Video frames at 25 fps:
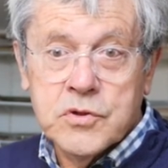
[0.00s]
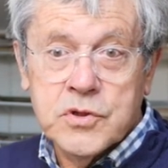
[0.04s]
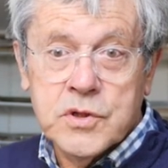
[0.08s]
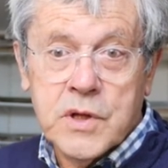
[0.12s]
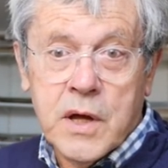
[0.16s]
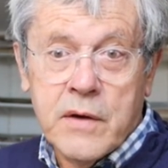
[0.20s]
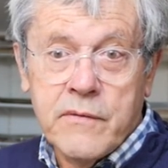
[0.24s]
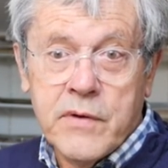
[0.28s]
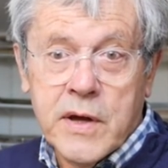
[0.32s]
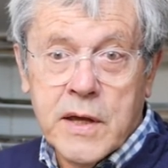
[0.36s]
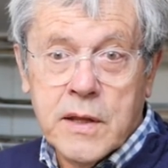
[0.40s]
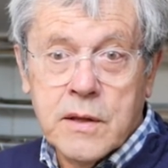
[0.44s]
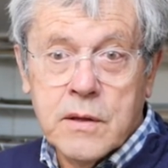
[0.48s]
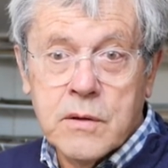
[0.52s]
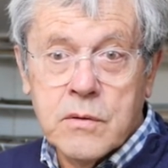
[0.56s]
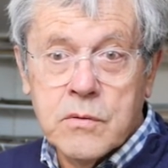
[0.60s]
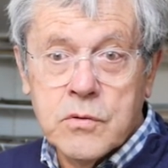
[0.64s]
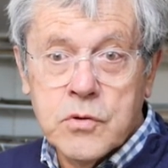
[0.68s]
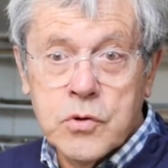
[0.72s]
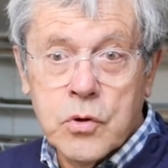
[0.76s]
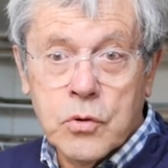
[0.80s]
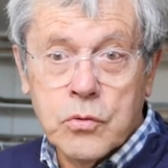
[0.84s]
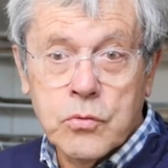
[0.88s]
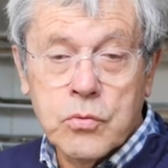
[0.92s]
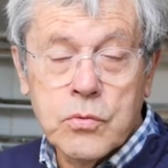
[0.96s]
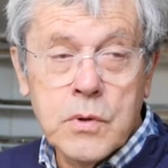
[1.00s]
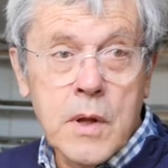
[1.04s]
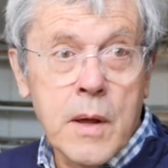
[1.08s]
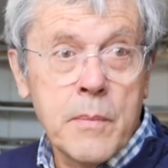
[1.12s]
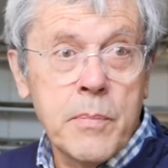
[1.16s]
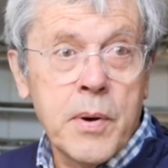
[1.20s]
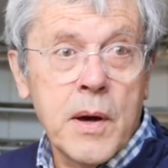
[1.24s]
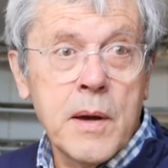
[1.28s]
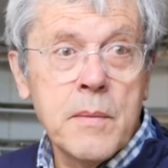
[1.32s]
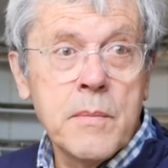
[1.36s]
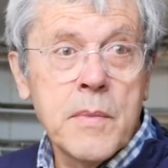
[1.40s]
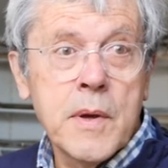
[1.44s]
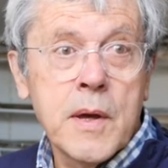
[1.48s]
je travaille surtout
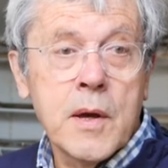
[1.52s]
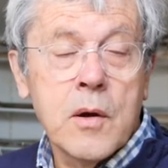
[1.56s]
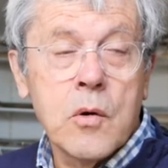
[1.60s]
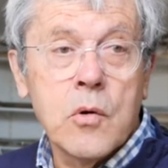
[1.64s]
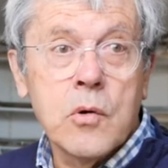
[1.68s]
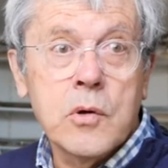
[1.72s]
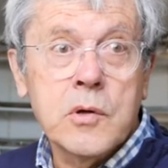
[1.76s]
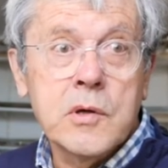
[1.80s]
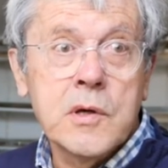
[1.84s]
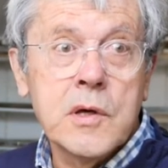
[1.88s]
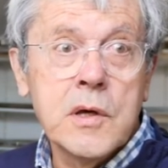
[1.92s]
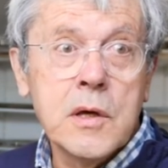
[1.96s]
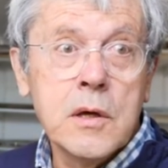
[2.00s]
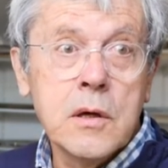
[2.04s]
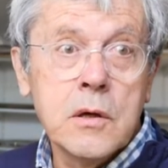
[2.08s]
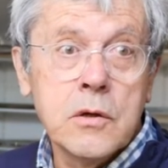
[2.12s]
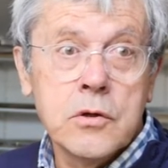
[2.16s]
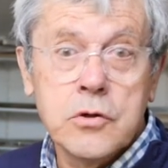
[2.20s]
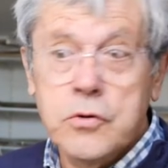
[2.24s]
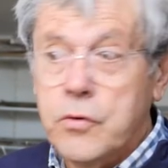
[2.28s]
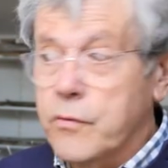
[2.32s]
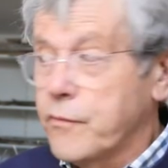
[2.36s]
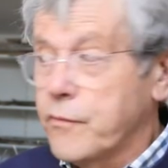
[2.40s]
d'après mes croquis je